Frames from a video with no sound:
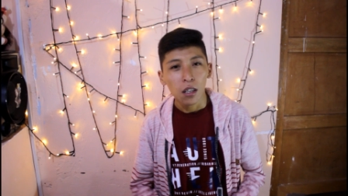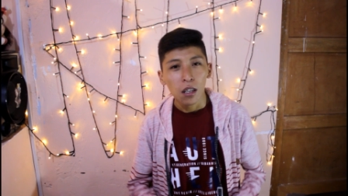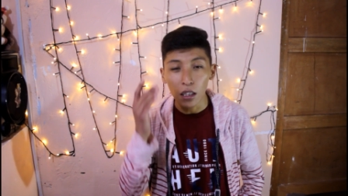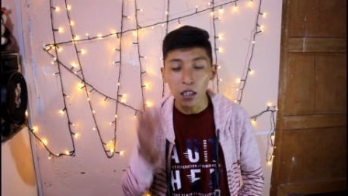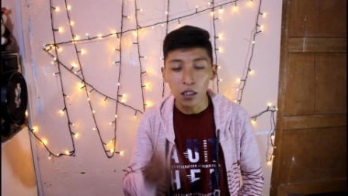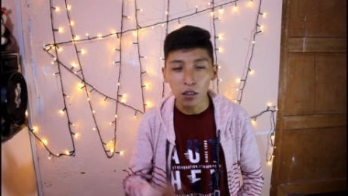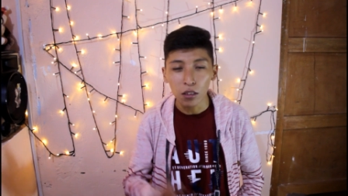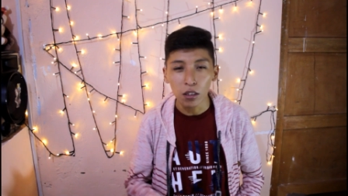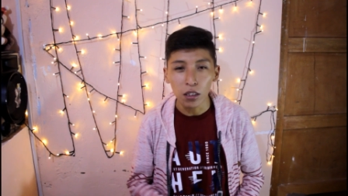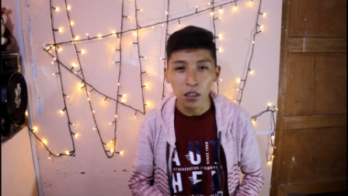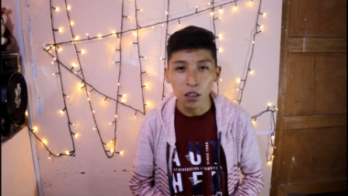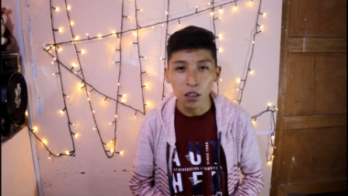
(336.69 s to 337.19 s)

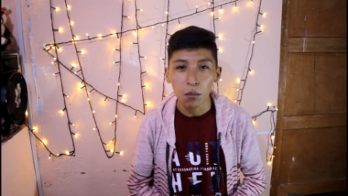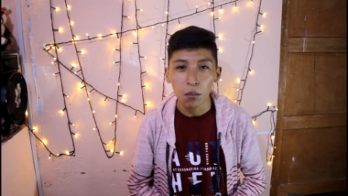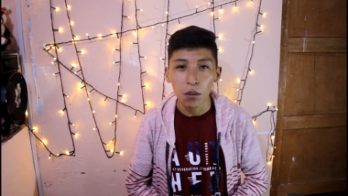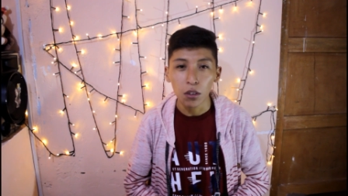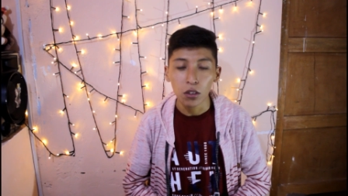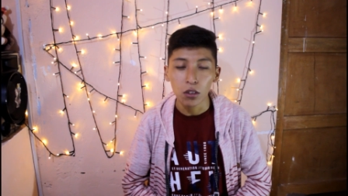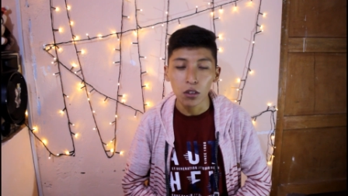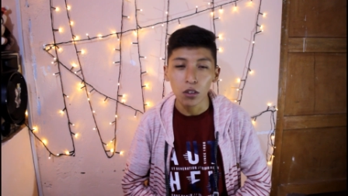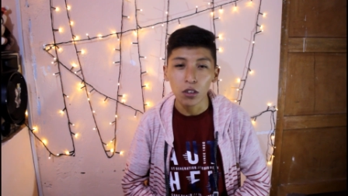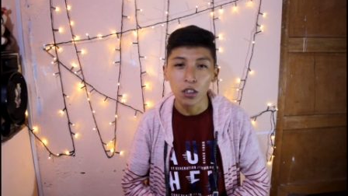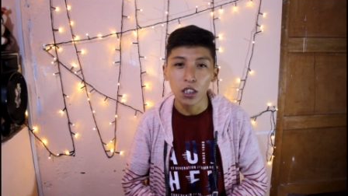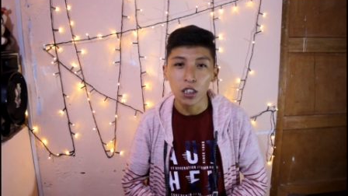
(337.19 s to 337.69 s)
Eso hace
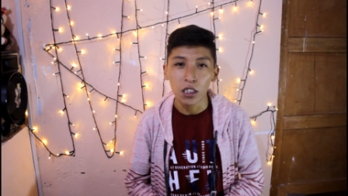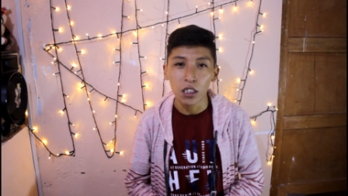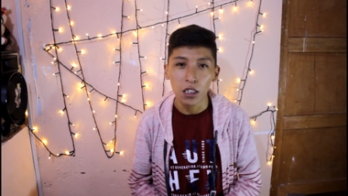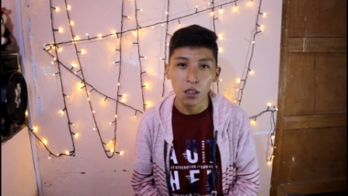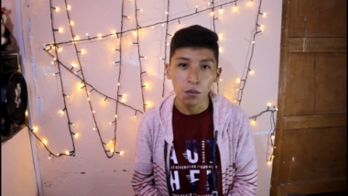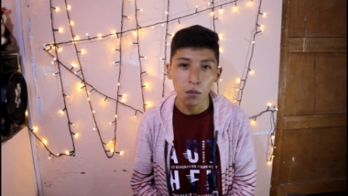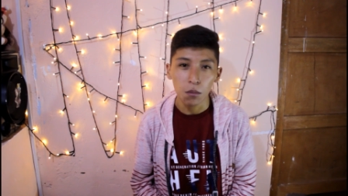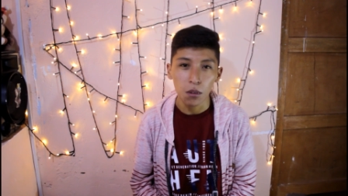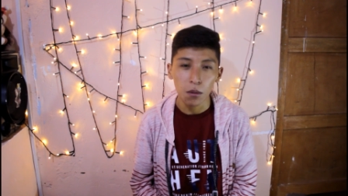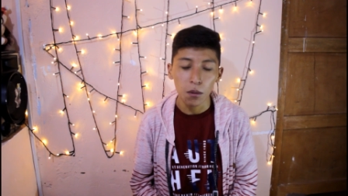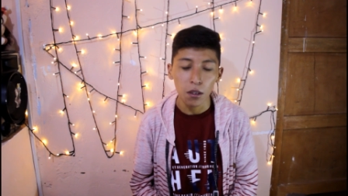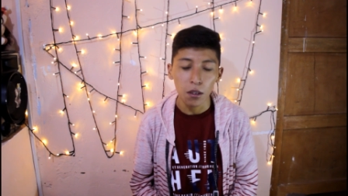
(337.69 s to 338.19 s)
mención Justin
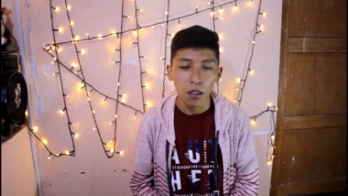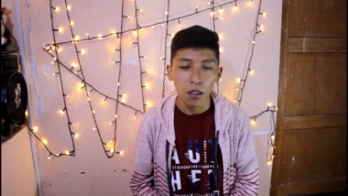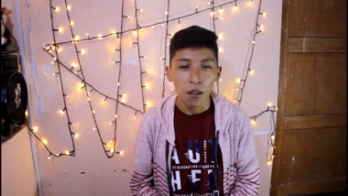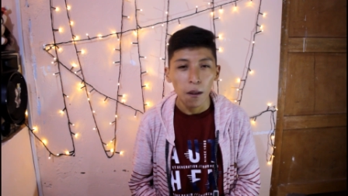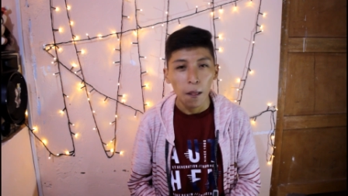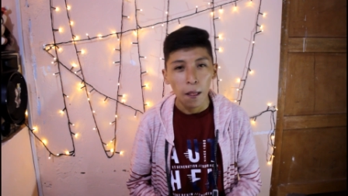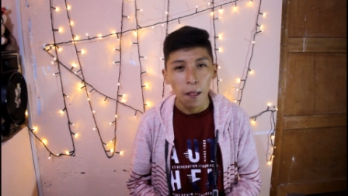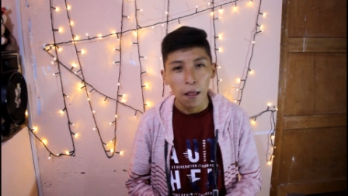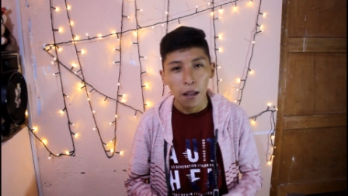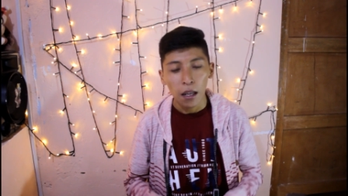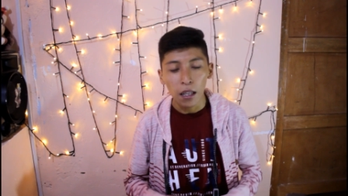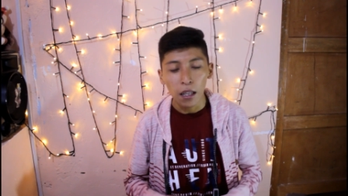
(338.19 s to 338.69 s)
Bieber
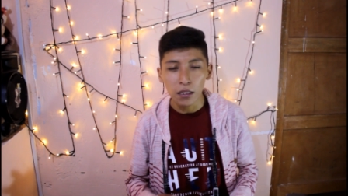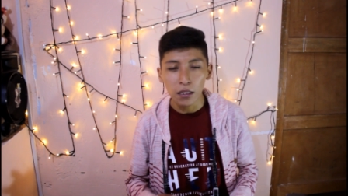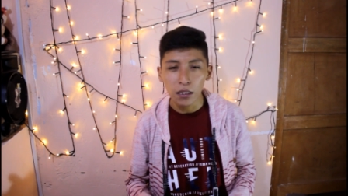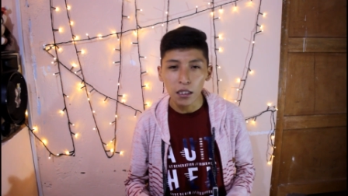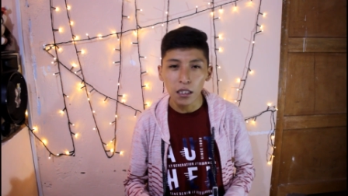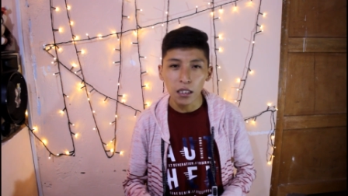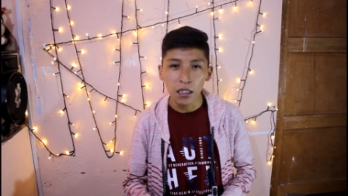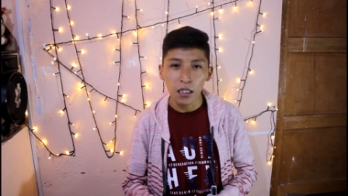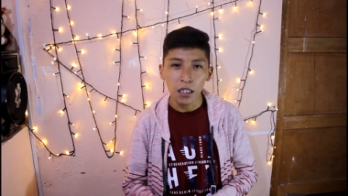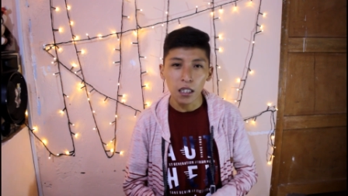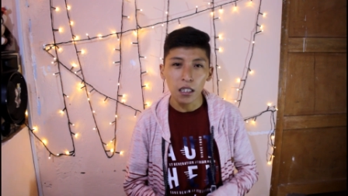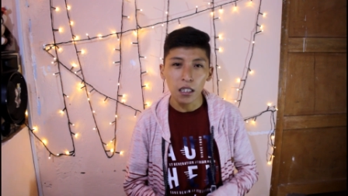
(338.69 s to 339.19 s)

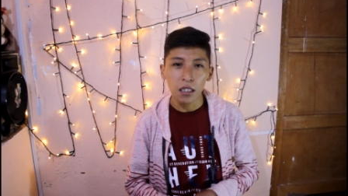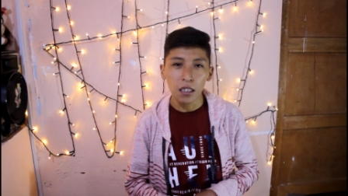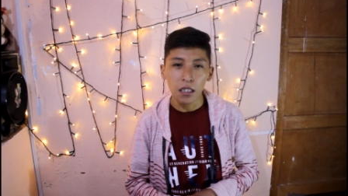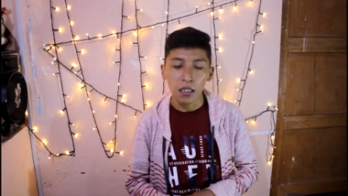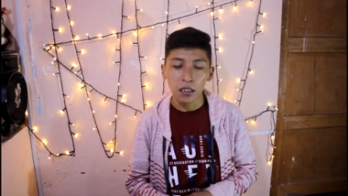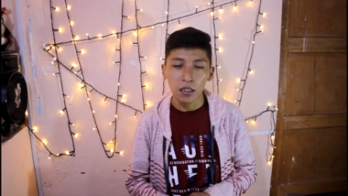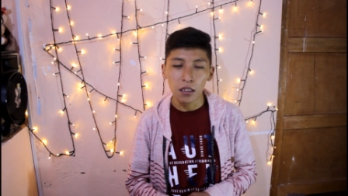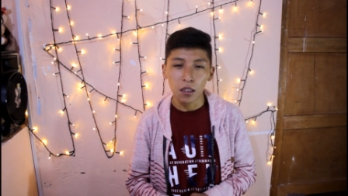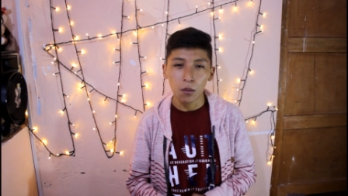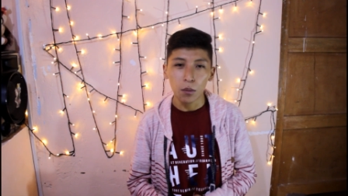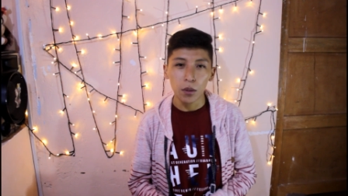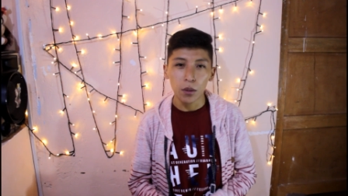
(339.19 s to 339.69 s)
acerca de
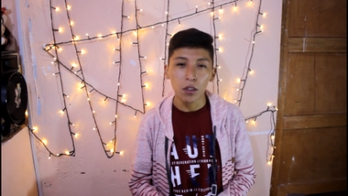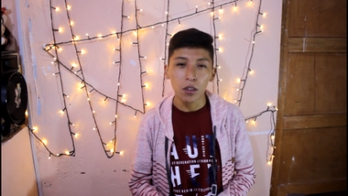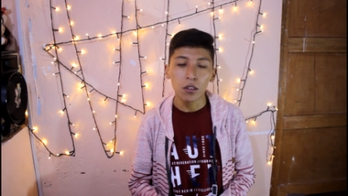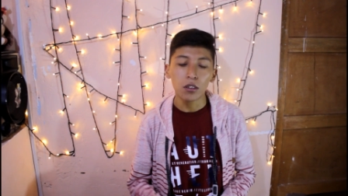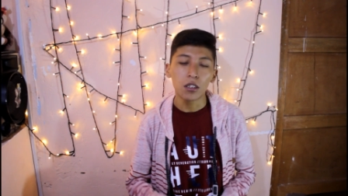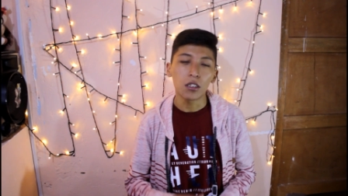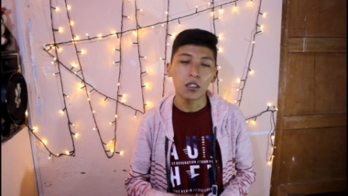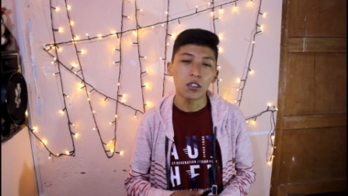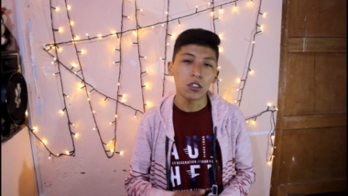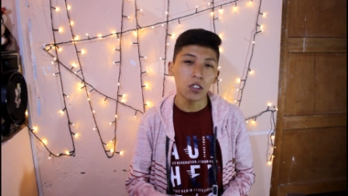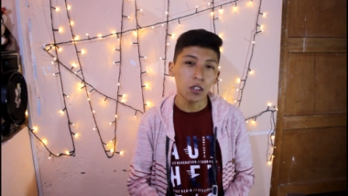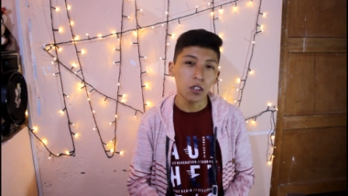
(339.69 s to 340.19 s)
este video
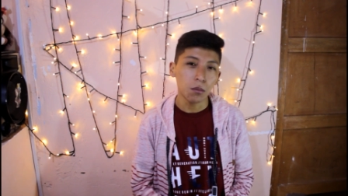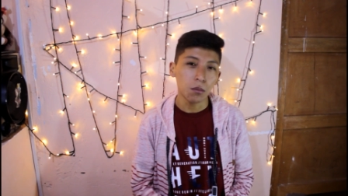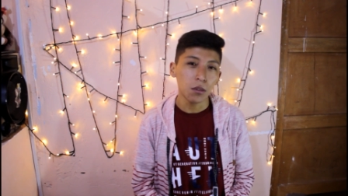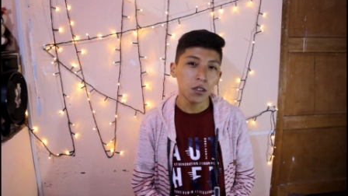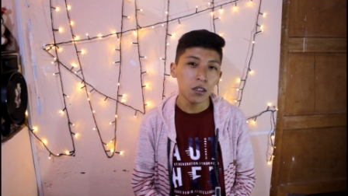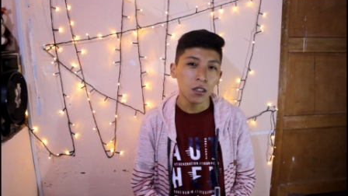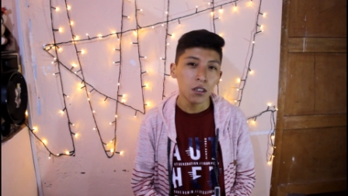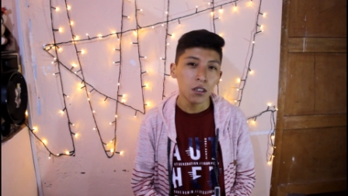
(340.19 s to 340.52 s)
de Yomi.